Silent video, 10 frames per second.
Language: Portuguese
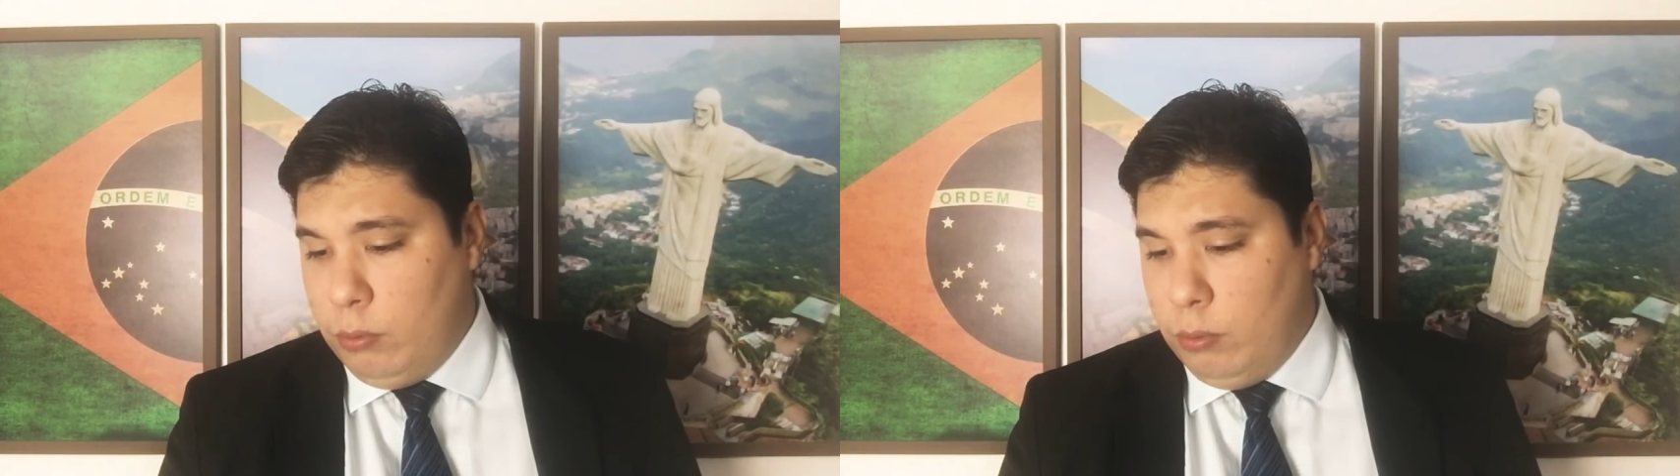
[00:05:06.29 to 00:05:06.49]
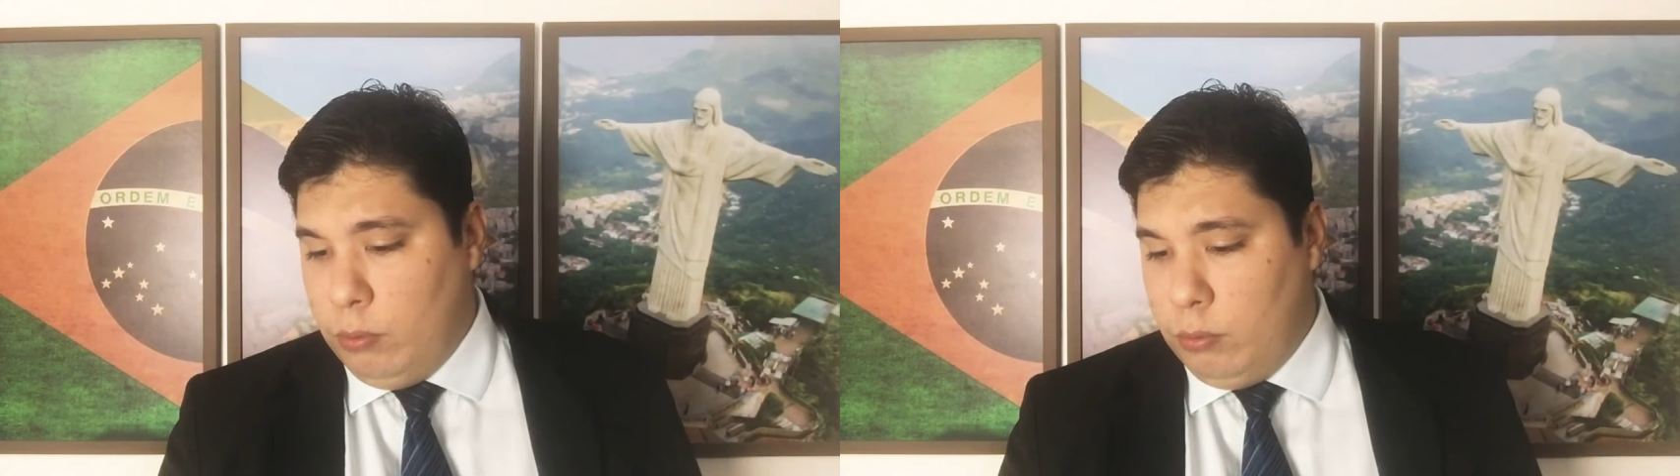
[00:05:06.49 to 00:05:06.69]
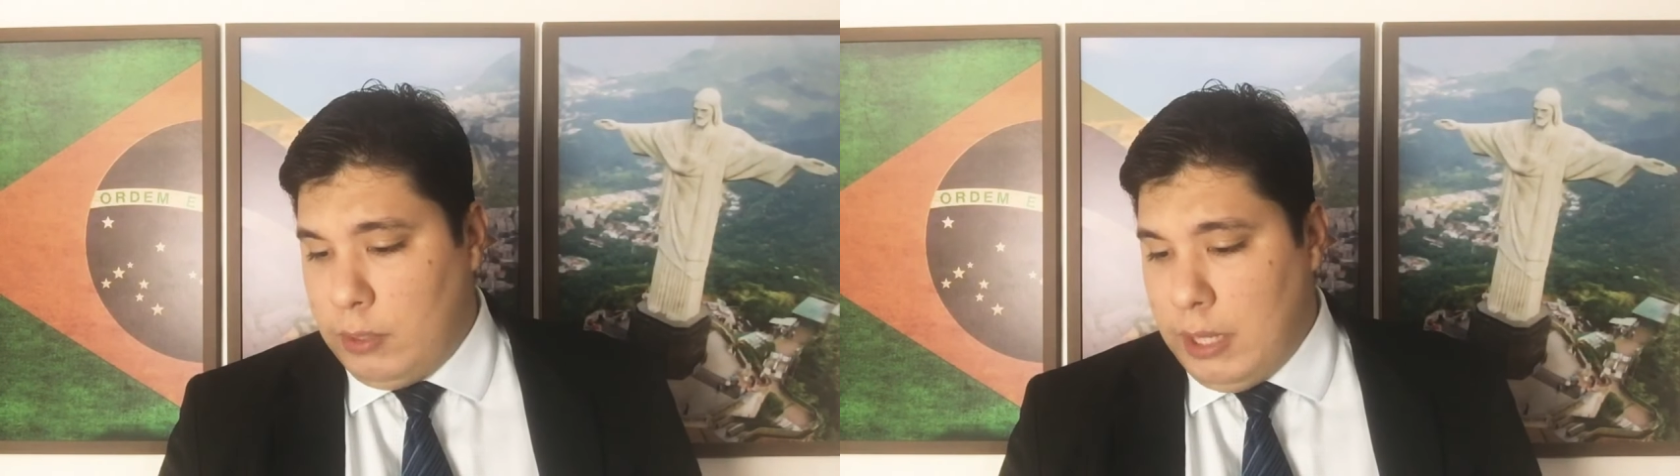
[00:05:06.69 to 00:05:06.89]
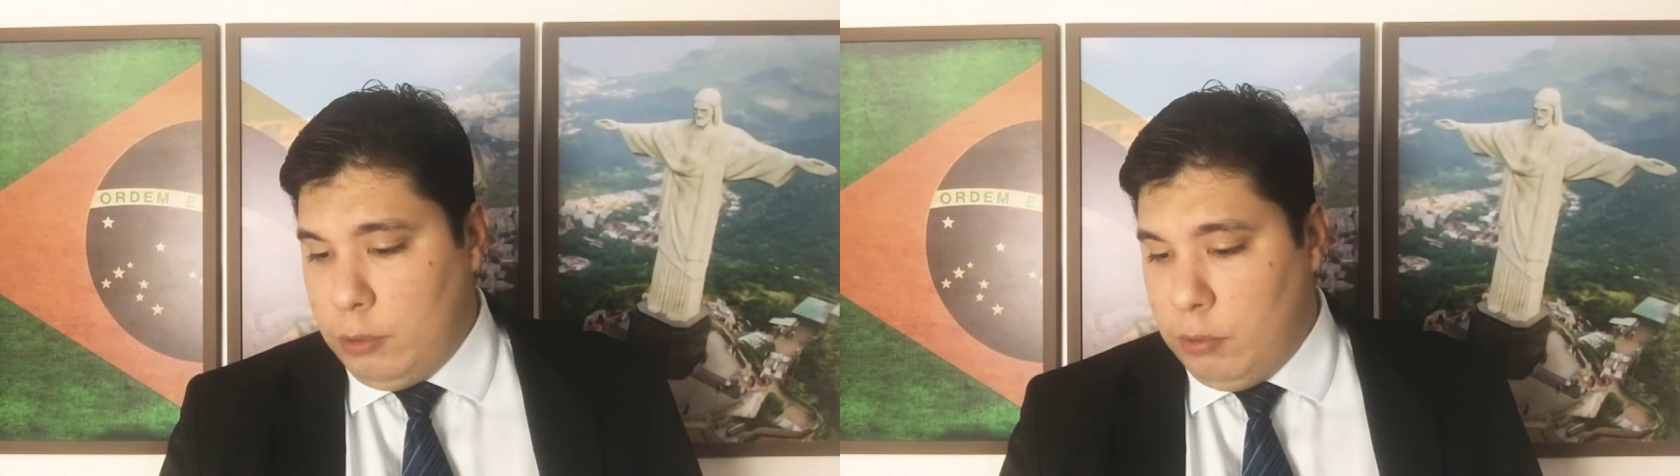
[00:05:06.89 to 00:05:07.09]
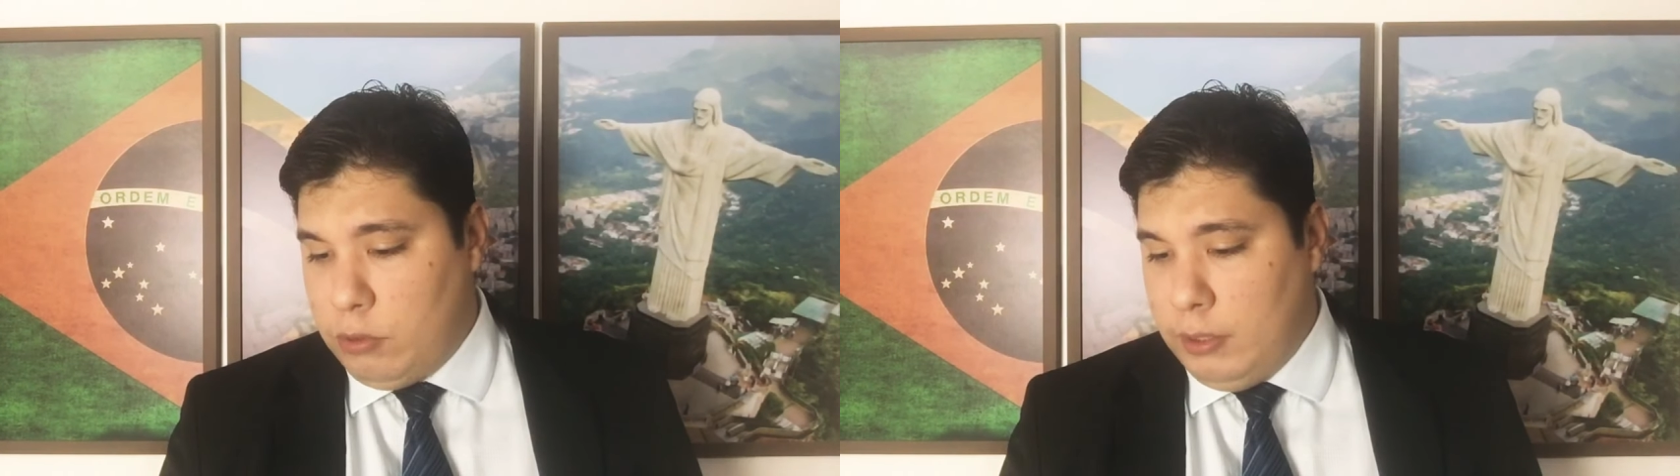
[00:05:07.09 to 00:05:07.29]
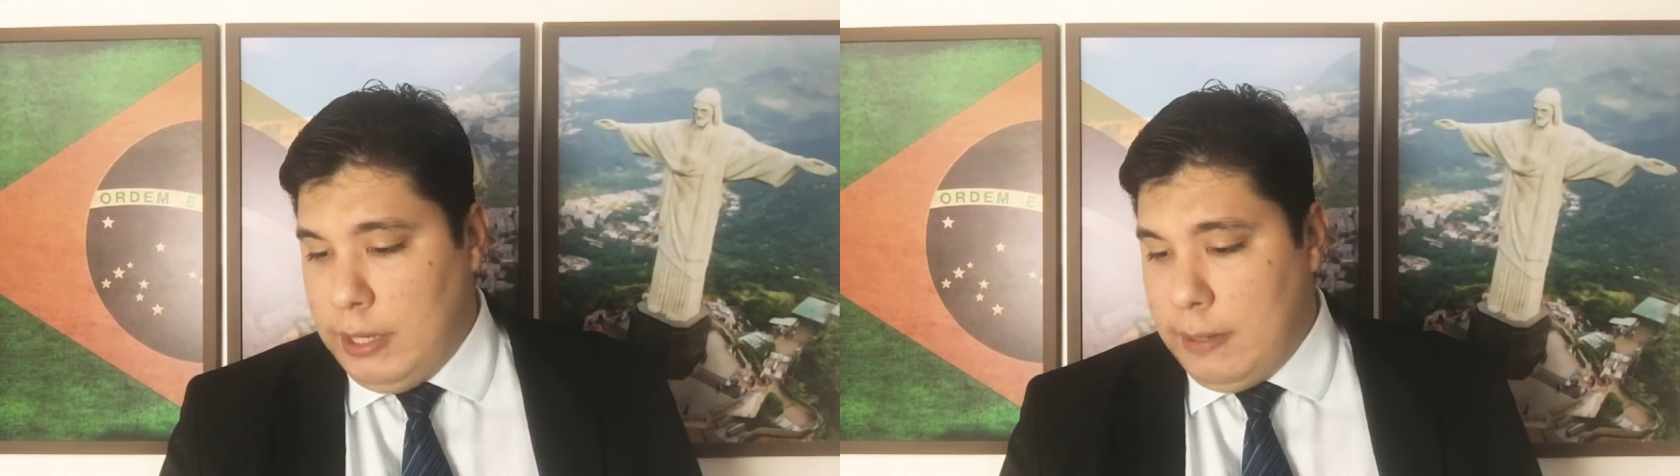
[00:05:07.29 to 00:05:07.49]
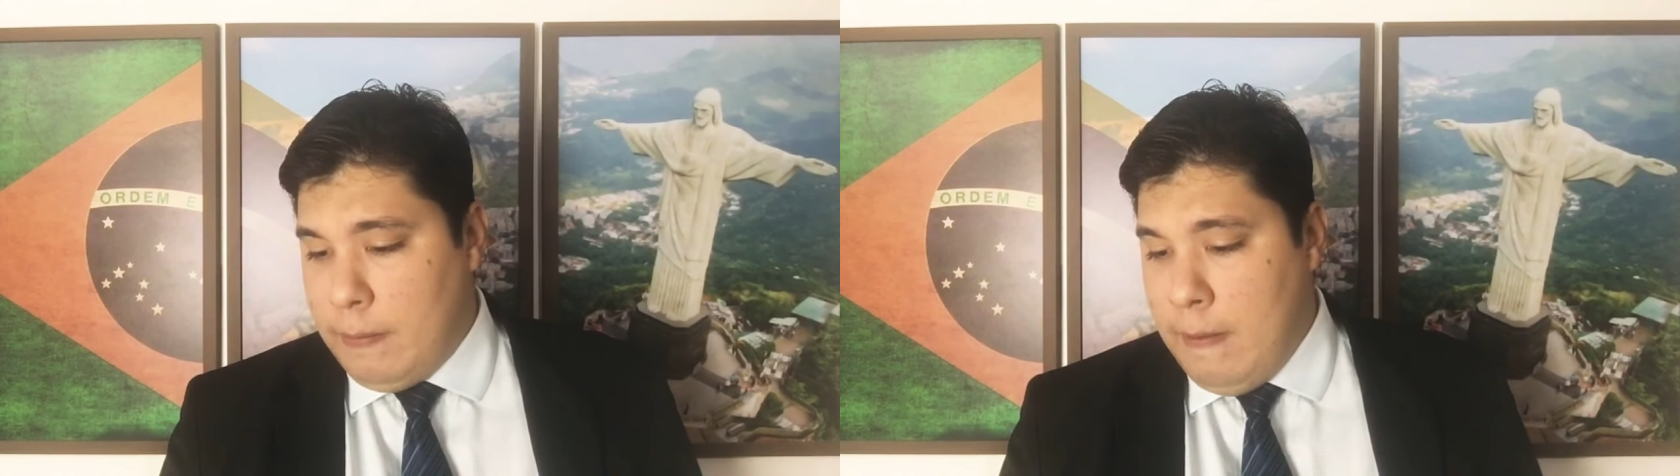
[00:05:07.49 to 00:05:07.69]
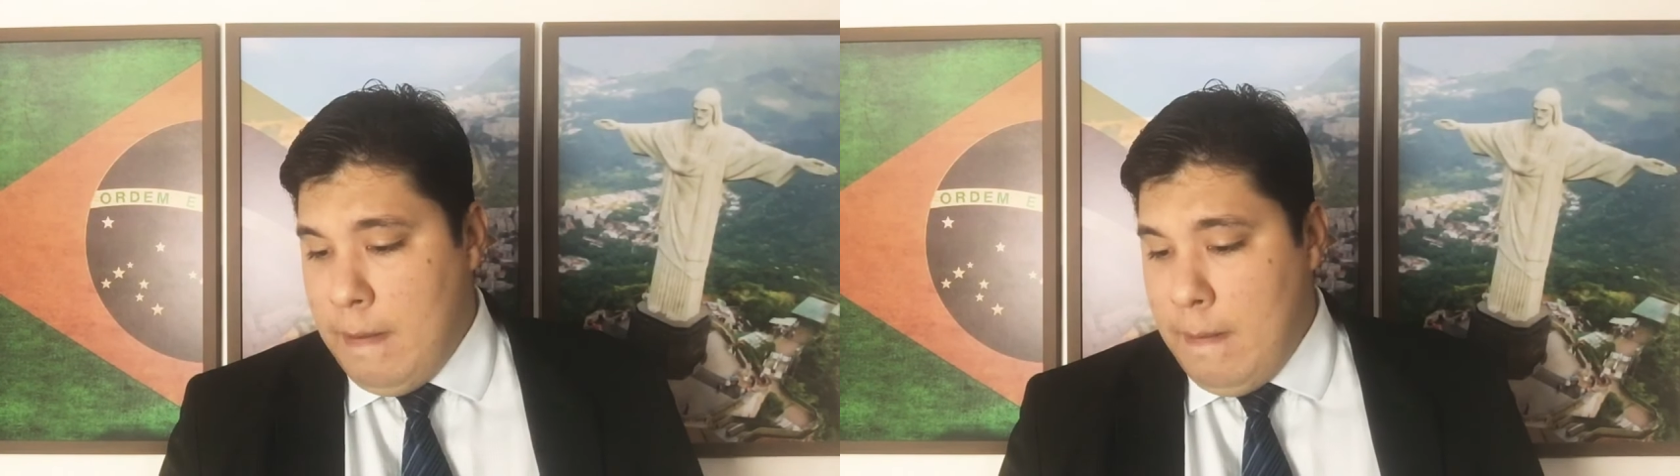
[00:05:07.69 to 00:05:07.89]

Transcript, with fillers: do, do Carlos Bolsonaro,